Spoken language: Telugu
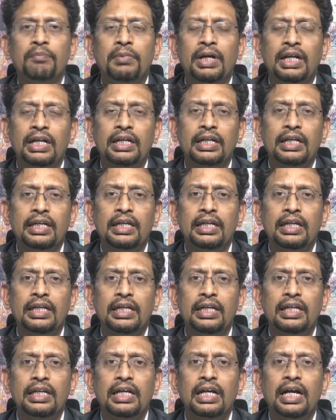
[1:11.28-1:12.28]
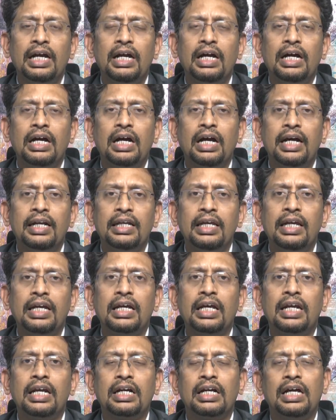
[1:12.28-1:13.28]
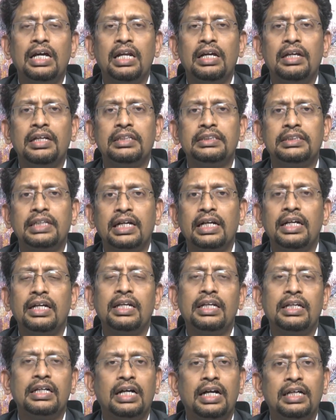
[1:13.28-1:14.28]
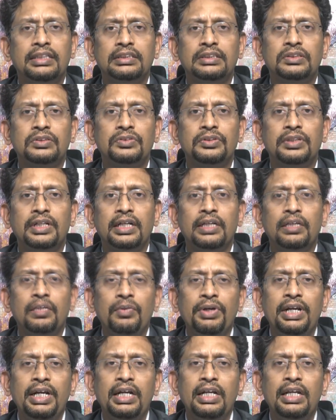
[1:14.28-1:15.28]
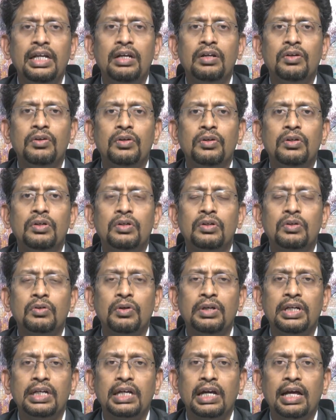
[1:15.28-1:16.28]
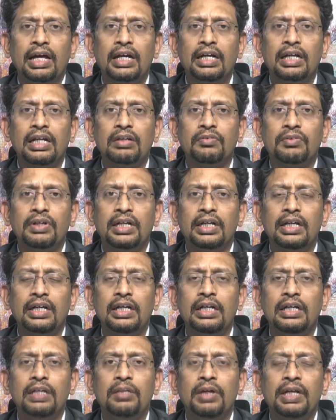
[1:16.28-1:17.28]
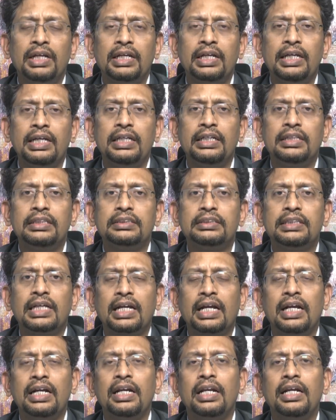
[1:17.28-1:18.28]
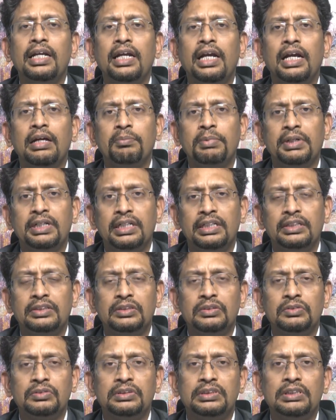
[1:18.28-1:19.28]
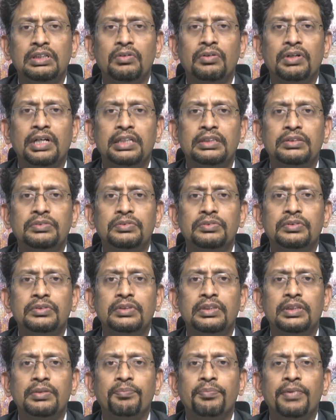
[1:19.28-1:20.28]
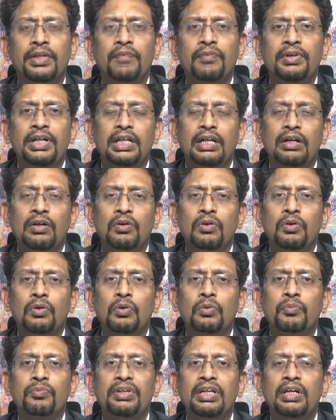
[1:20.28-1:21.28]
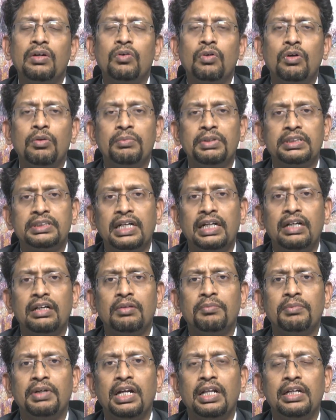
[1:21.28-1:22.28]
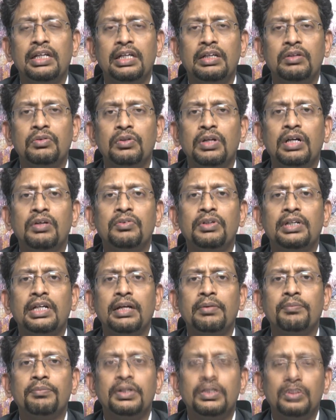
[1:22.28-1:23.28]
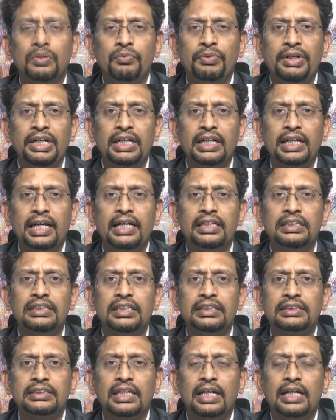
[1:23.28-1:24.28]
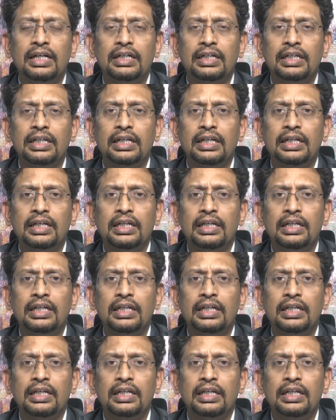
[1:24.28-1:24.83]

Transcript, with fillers: మనకి ఇంకా అనేక రకాలైన సెకండరీ కాజెస్ ఉంటాయి వీటిల్లో కొన్ని కారణాల వలన మనకి సెకండరీ హైపర్ టెన్షన్ వచ్చే అవకాశం ఉంటుంది వీటిలో ఫియోక్రోమాసైటమాల్ అనేవి కూడా ఉంటాయి సో వీటికి ఏం చేస్తారంటే